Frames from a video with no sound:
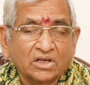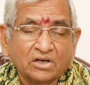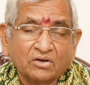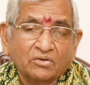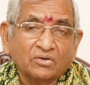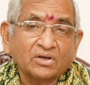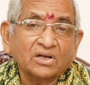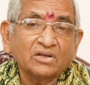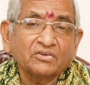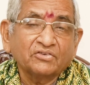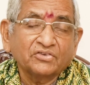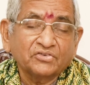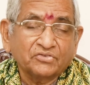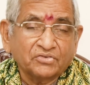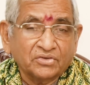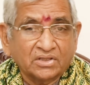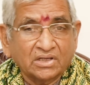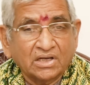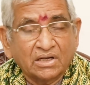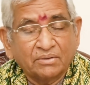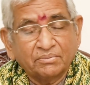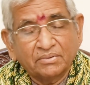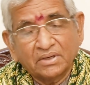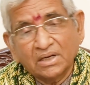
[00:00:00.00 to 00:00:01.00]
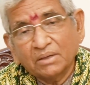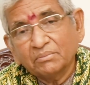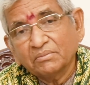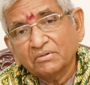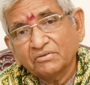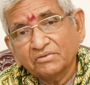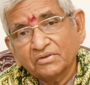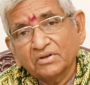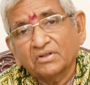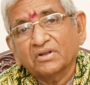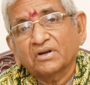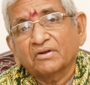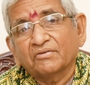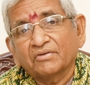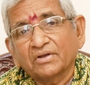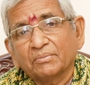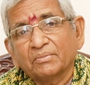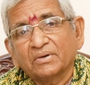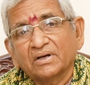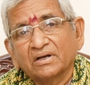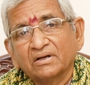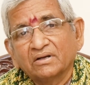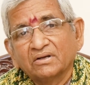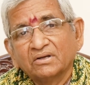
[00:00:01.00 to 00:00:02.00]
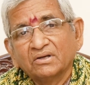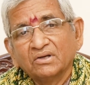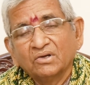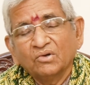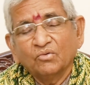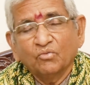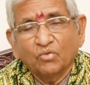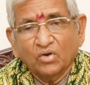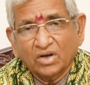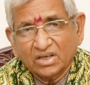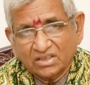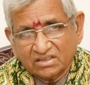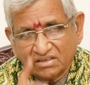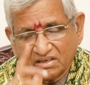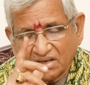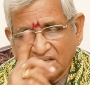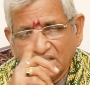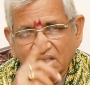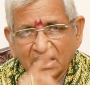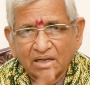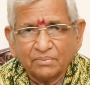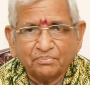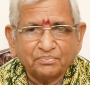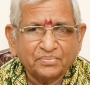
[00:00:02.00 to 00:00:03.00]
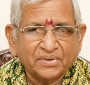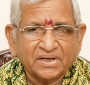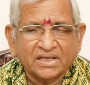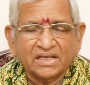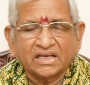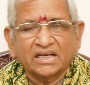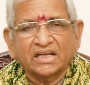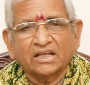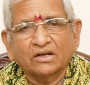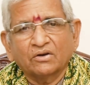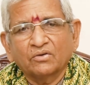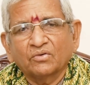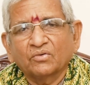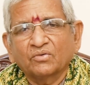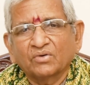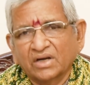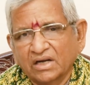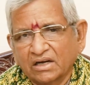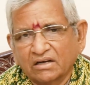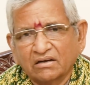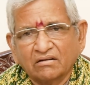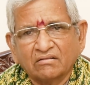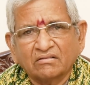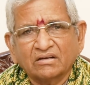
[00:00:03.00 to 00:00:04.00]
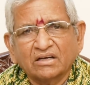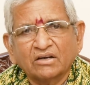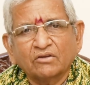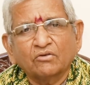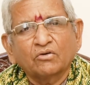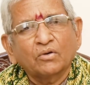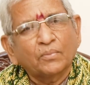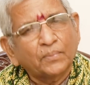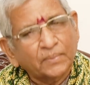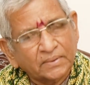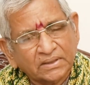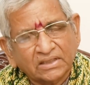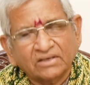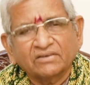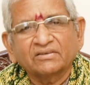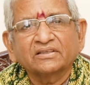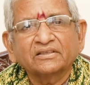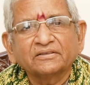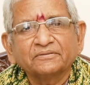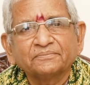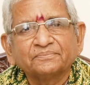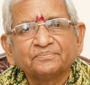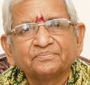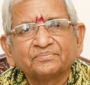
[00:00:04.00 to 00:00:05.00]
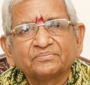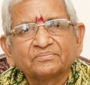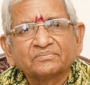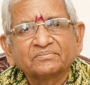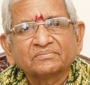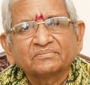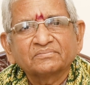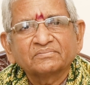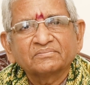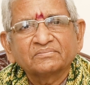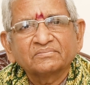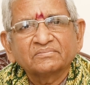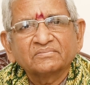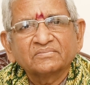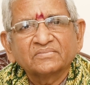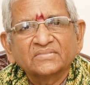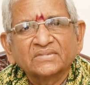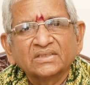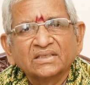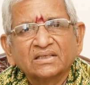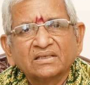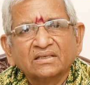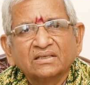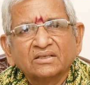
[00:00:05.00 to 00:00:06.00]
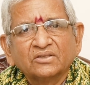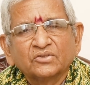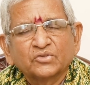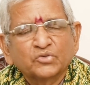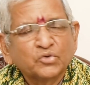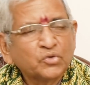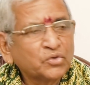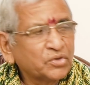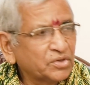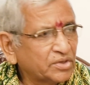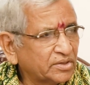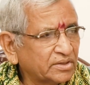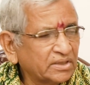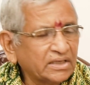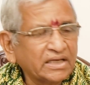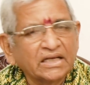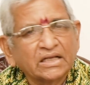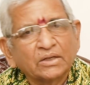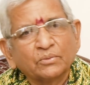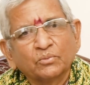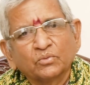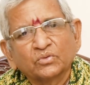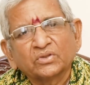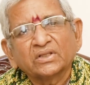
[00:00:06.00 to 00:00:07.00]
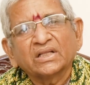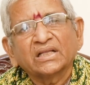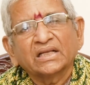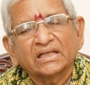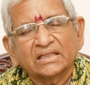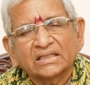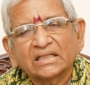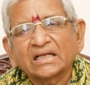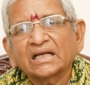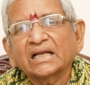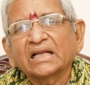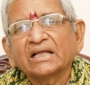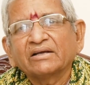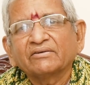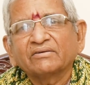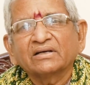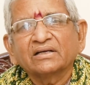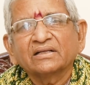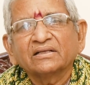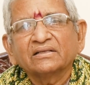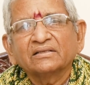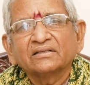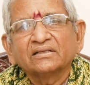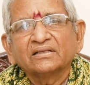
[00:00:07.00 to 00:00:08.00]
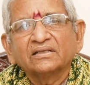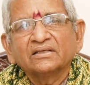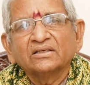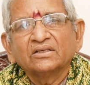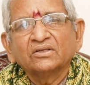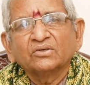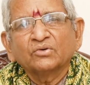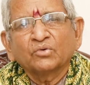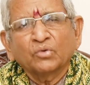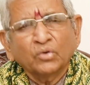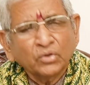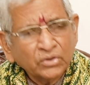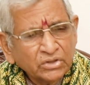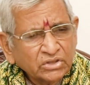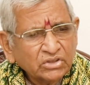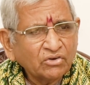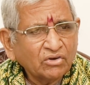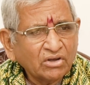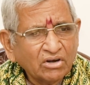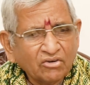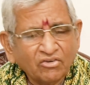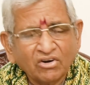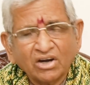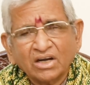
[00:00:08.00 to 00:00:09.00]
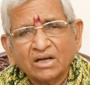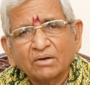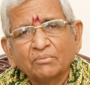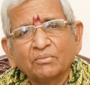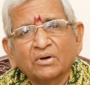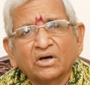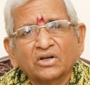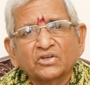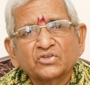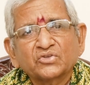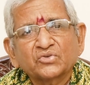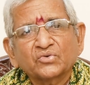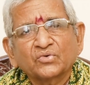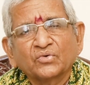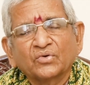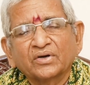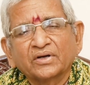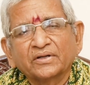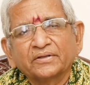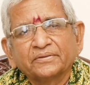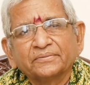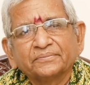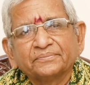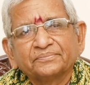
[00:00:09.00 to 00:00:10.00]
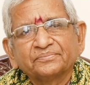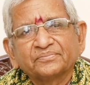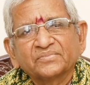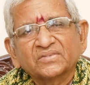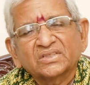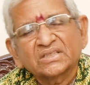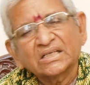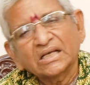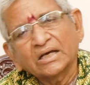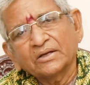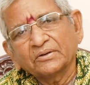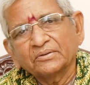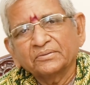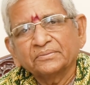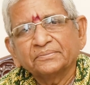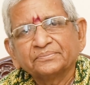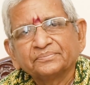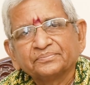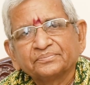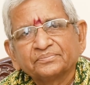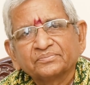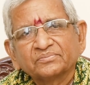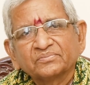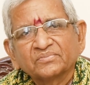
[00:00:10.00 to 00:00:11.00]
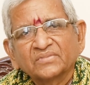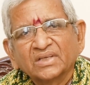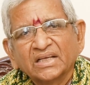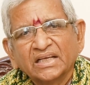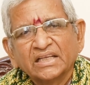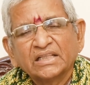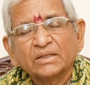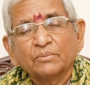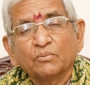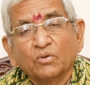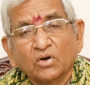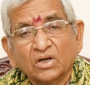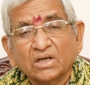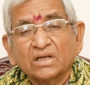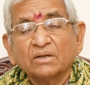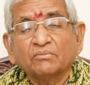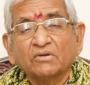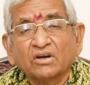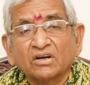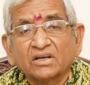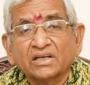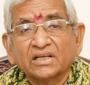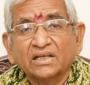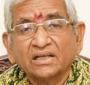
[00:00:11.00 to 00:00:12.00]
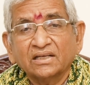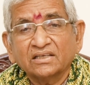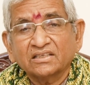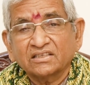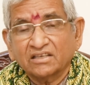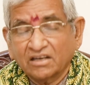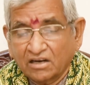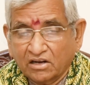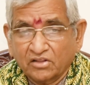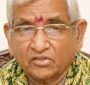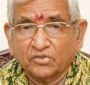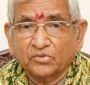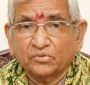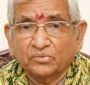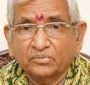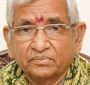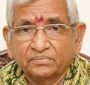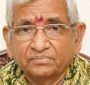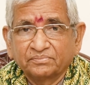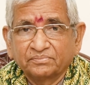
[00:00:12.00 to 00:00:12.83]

ధరలో విశ్వదాభిరామ వినిరవేమ ఒక సాధన ప్రక్రియలో ఉండేటటువంటి గొప్పతనం అది సూర్యోదయానికి ముందే నిద్ర లేవండి కొంచెం అలవాట్లు మార్చుకోండి చాలు ఇది మొట్టమొదటి షరతు